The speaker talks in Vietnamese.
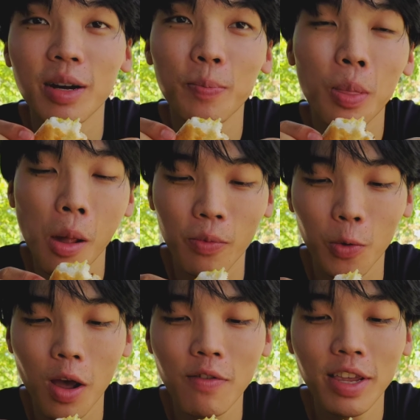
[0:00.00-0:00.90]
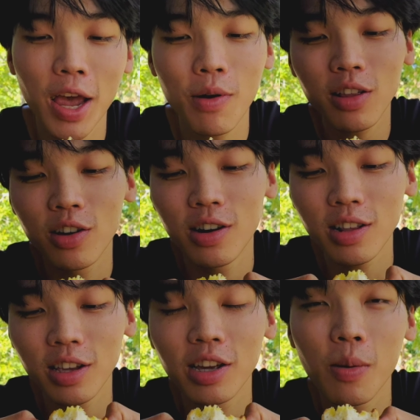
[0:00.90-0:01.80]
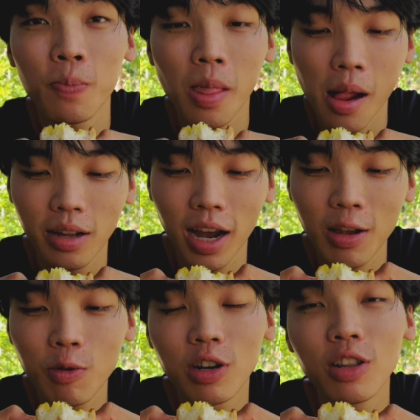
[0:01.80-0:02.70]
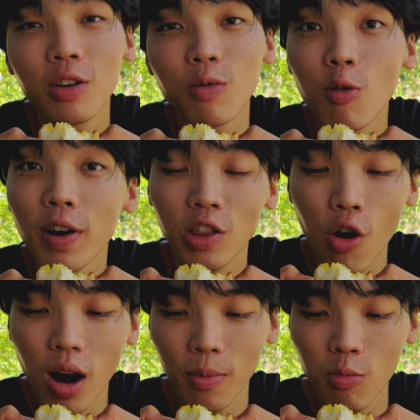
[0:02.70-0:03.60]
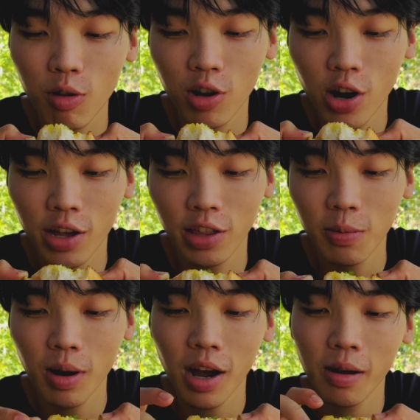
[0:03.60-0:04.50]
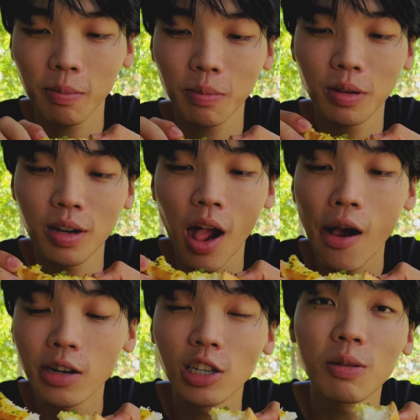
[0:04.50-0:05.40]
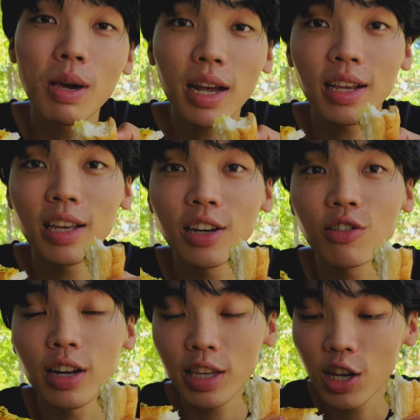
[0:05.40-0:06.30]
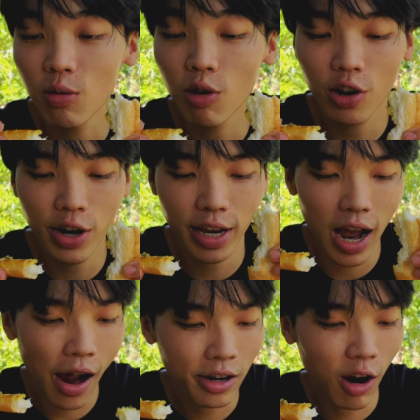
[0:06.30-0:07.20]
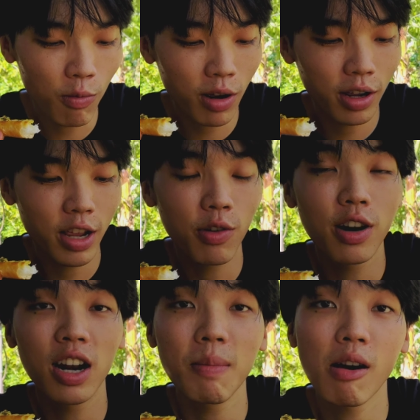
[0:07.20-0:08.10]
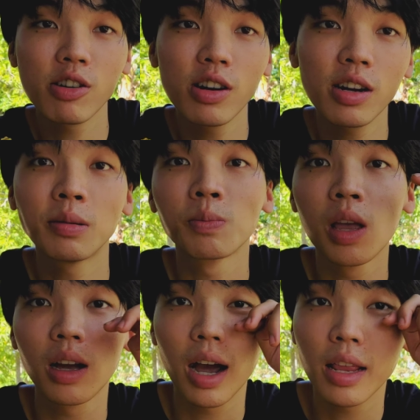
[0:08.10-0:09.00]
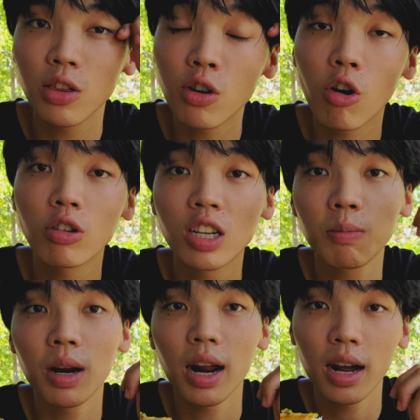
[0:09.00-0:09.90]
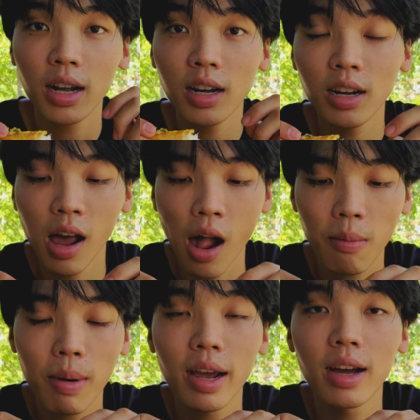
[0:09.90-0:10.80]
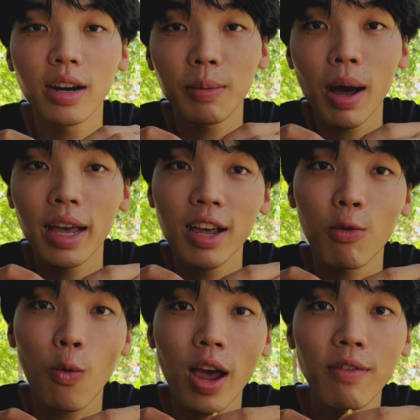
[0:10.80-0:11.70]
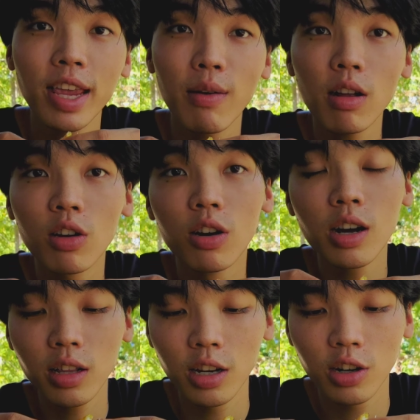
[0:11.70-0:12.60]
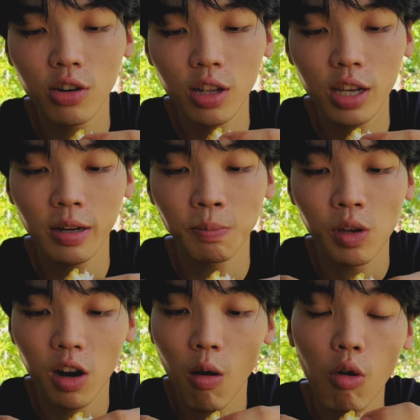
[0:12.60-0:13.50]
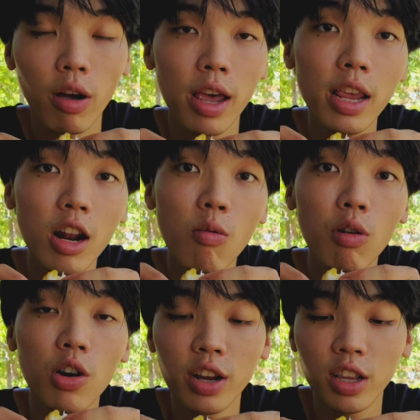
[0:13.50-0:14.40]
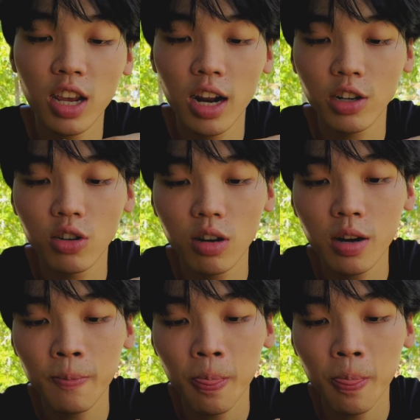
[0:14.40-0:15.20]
à, quay video các thứ thì à, kênh của sơn thì cũng không phải to lắm đâu mọi người nhưng mà Sơn biết cái gì Sơn sẽ chỉ cho mọi người nha không là nhiều người lại bảo Sơn là kênh chưa có gì mà là à, bài à, bài kiểu quay video các thứ ấy, thì Sơn thì à, không có nghĩ gì đâu mọi người chỉ là Sơn